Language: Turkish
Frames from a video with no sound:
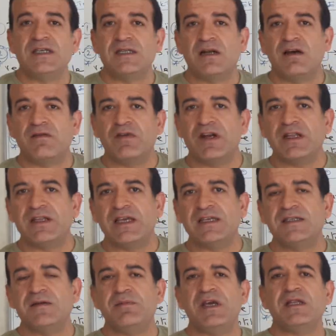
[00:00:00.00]
itilaflara
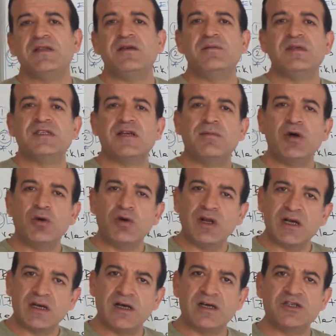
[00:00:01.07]
teslim ettiğimiz zaman
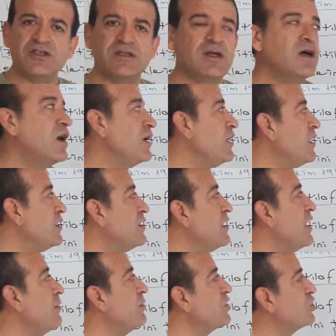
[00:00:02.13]
onlara karşı haliyle
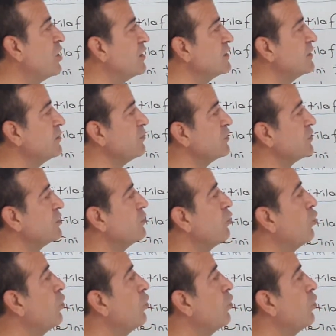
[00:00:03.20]
direnme şansımız